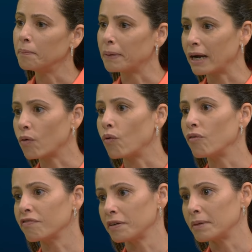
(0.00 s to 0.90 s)
para
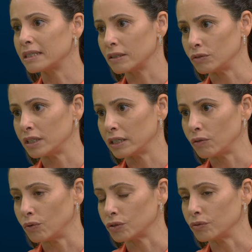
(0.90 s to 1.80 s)
confirmação
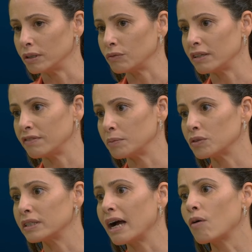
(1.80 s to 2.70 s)
diagnóstico. Não
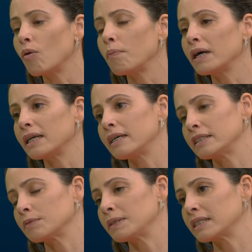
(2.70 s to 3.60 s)
devemos acompanhar
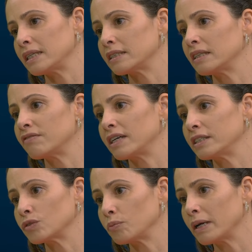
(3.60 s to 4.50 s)
esses pacientes na
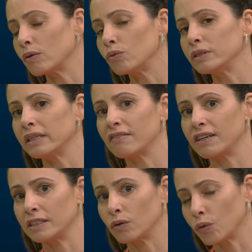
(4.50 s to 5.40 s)
fase subaguda e na
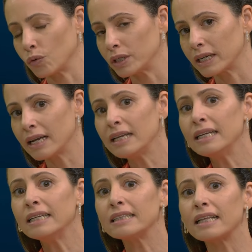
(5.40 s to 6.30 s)
fase crônica,
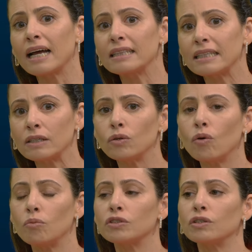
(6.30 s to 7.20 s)
tratando
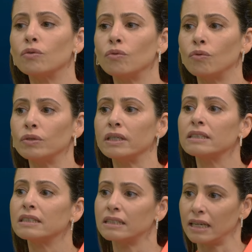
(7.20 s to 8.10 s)
como chikungunya
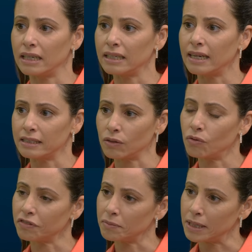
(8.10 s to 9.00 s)
sem essa
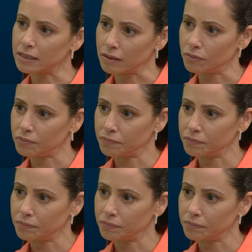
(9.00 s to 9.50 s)
confirmação.